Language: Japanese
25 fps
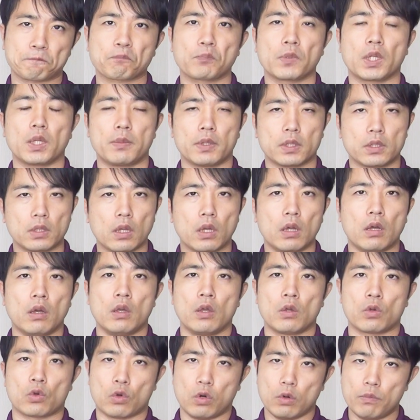で、また
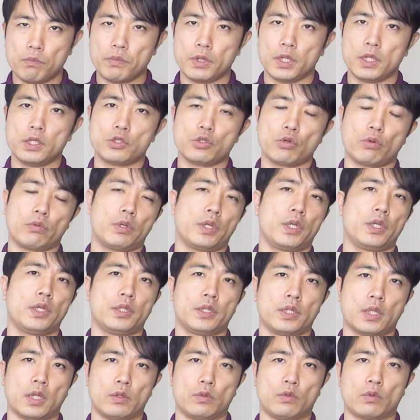コンビニ食
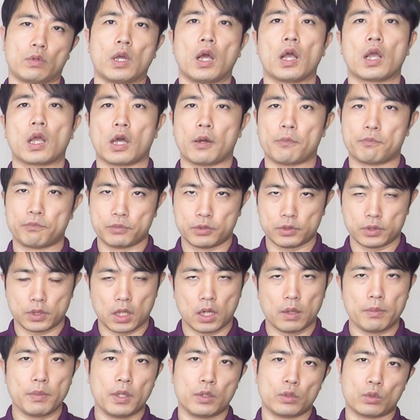品であるとか、
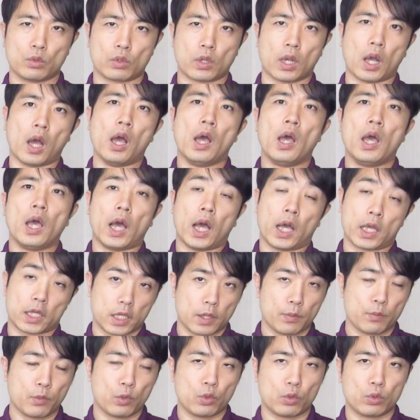カップラーメンとか揚
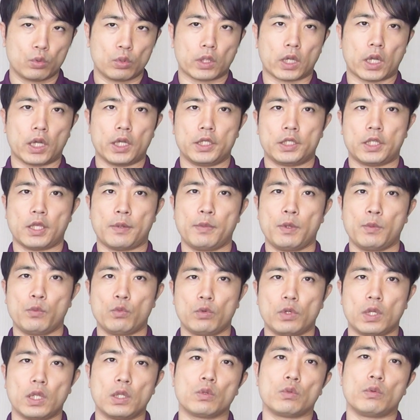げ物とか炒め
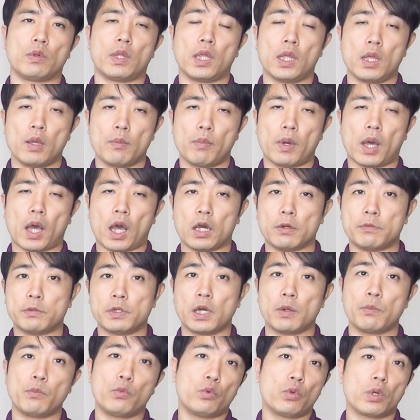物などね、
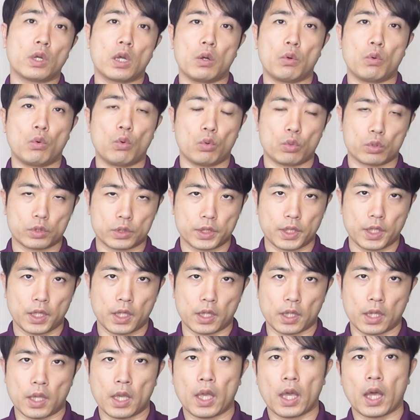油物が多く
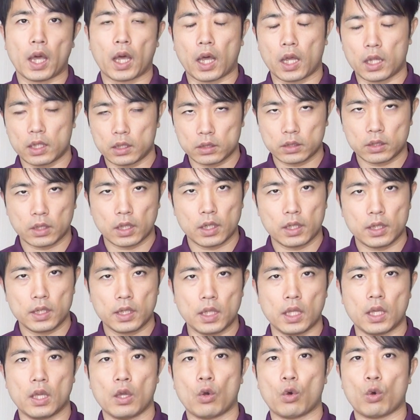て、反対
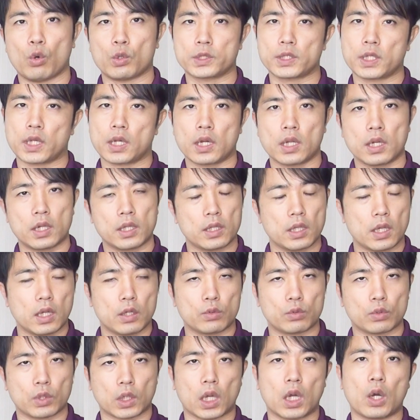にお魚であ
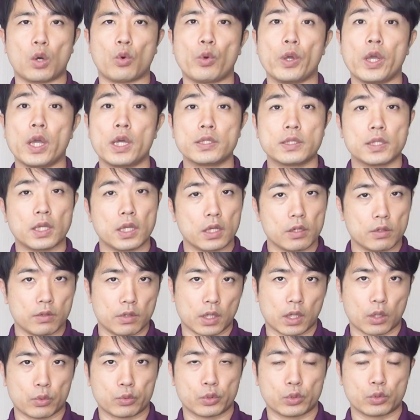るとかお野菜
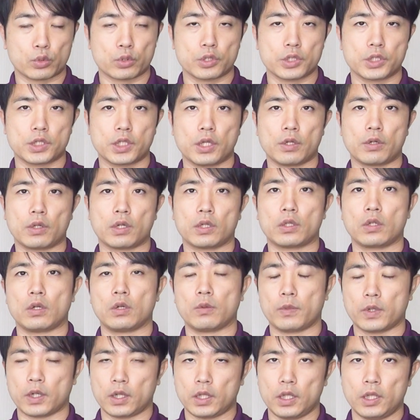類が不足している方
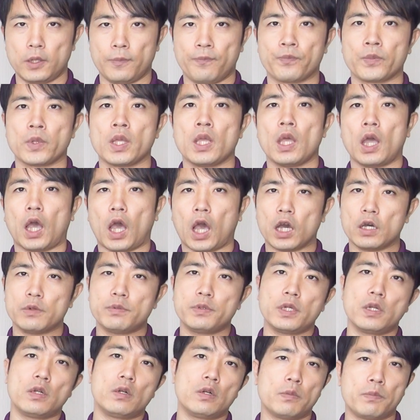の場合、
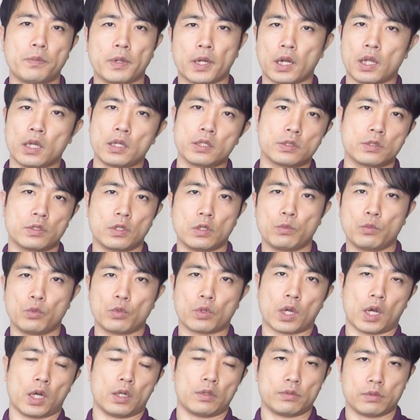油のバランスというもの
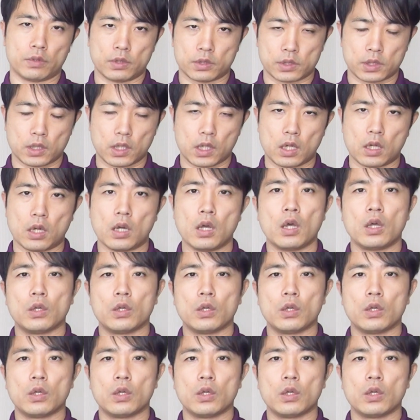があるんですが、